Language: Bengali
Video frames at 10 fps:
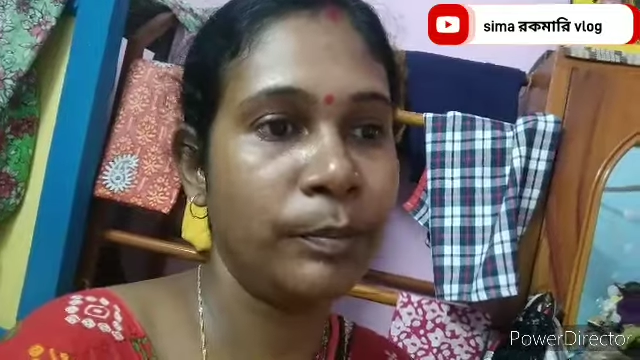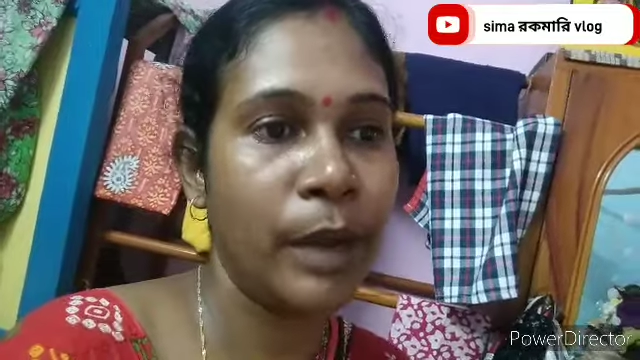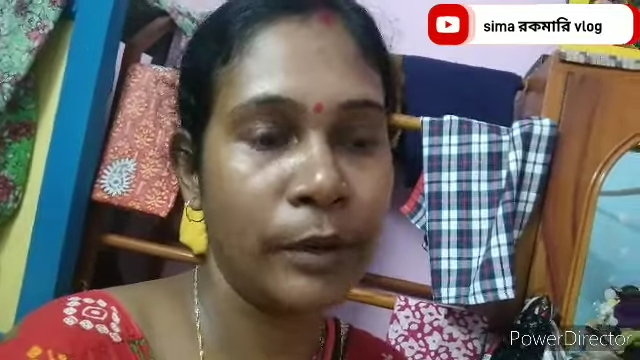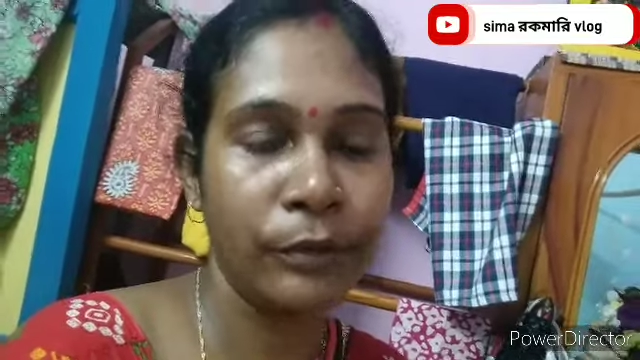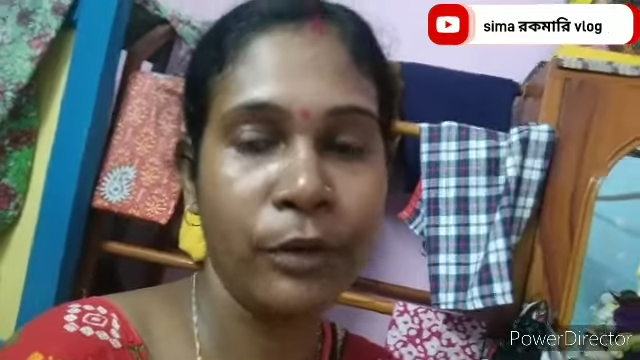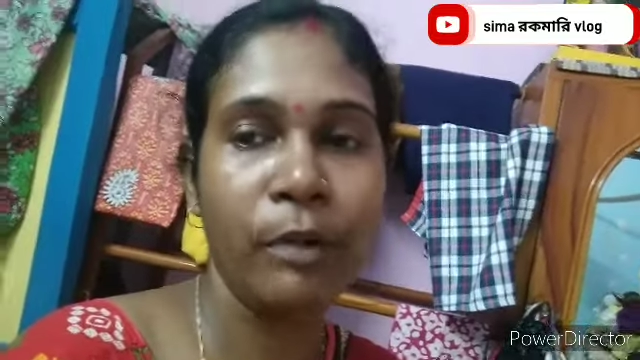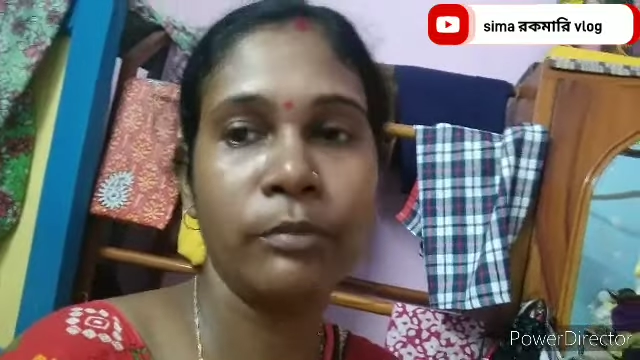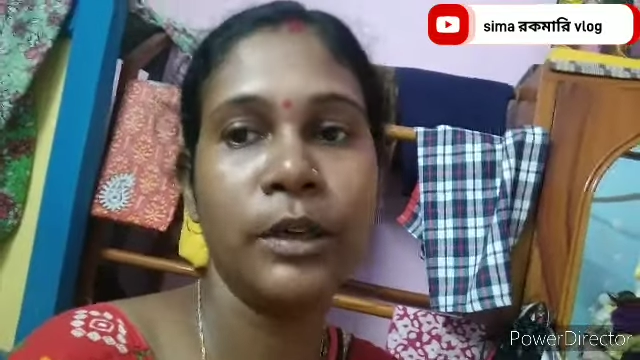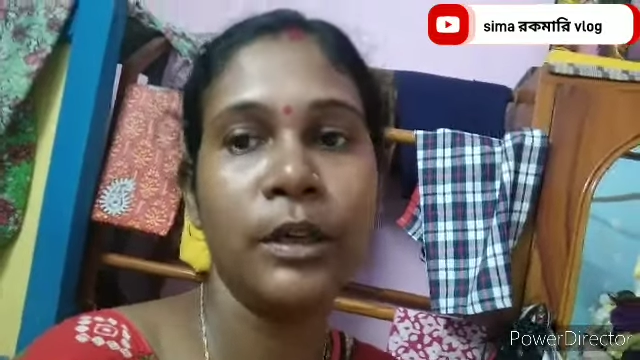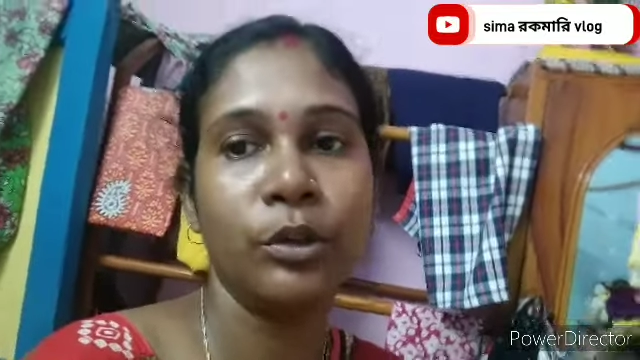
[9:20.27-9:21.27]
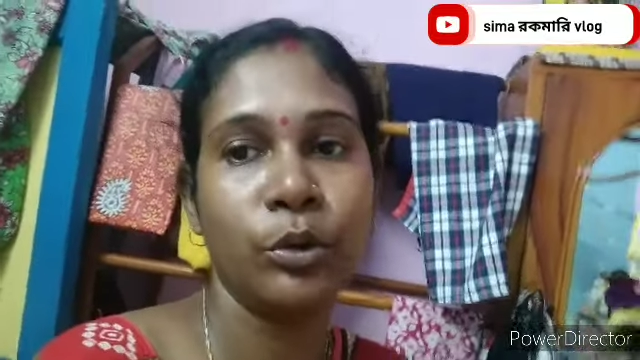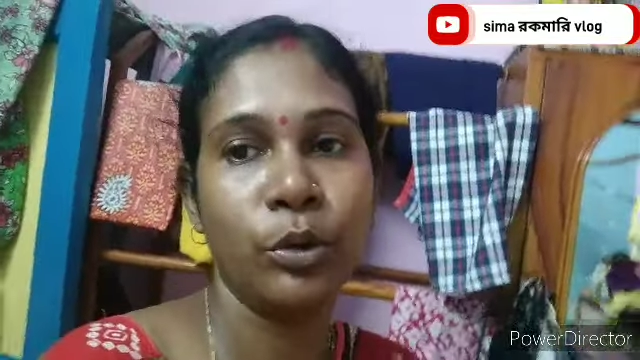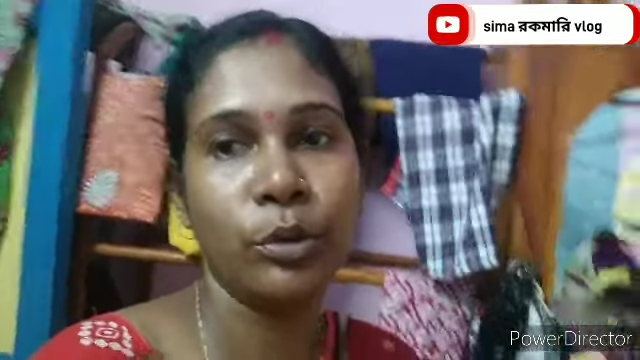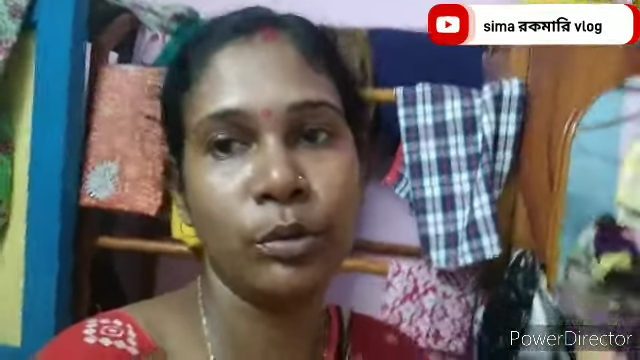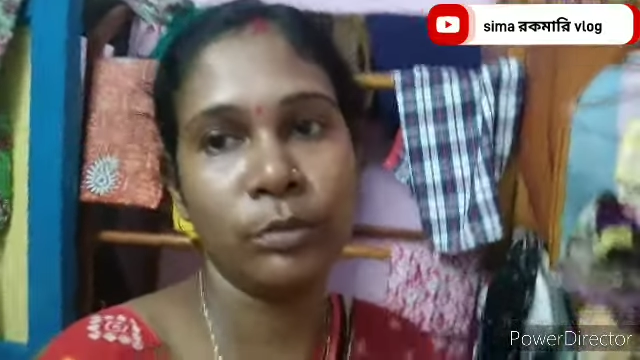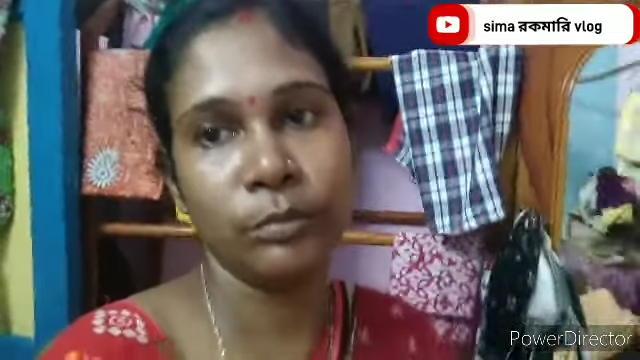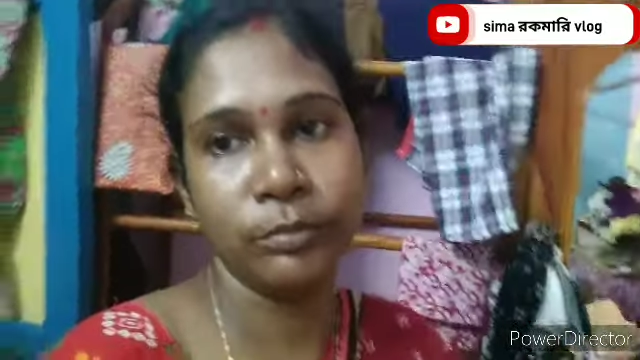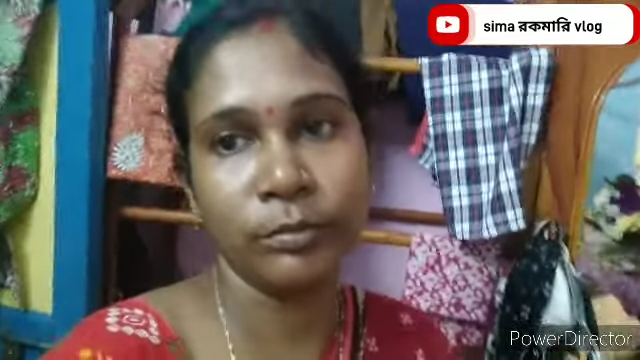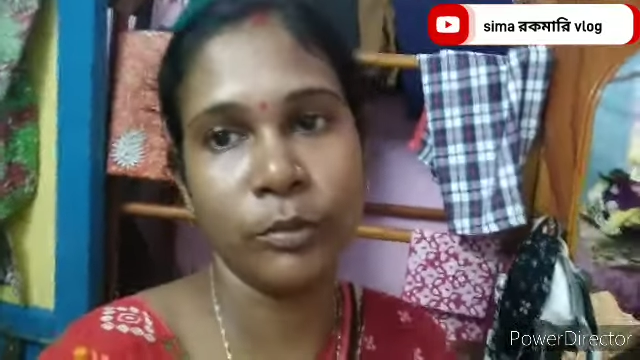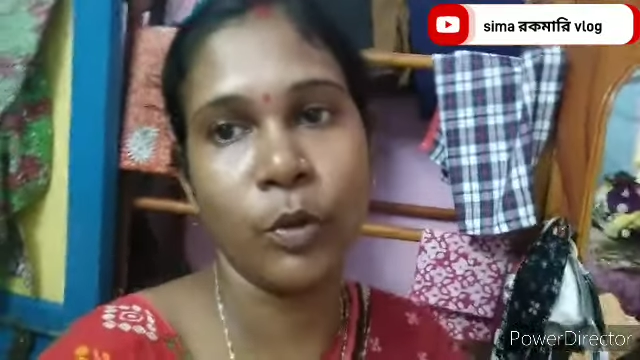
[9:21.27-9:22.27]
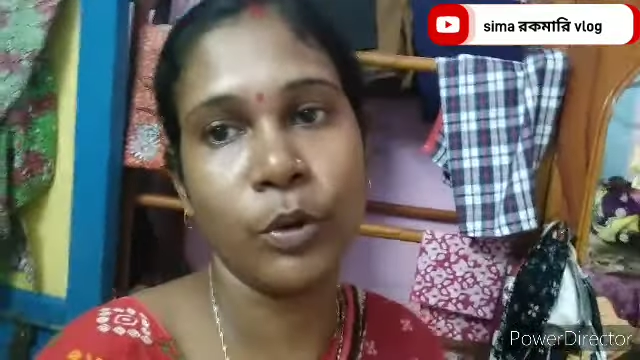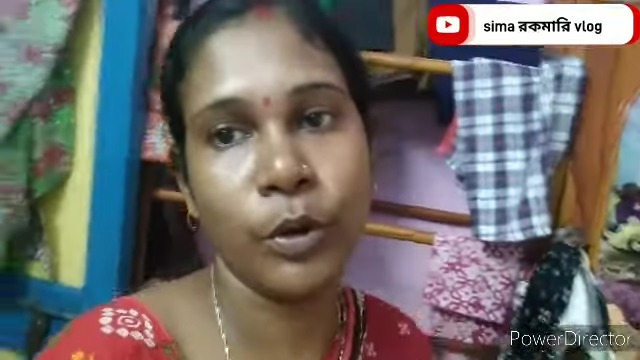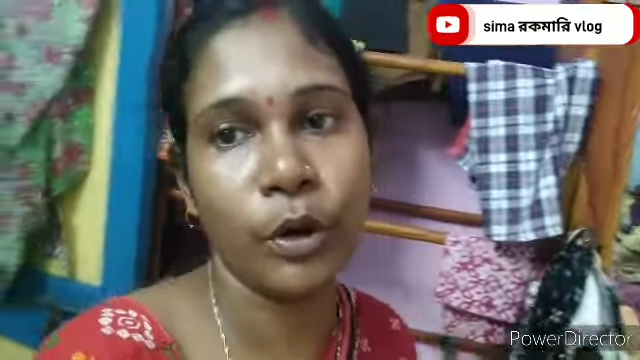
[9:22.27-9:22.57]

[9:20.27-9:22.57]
প্ল্যাটফর্ম তো কোনো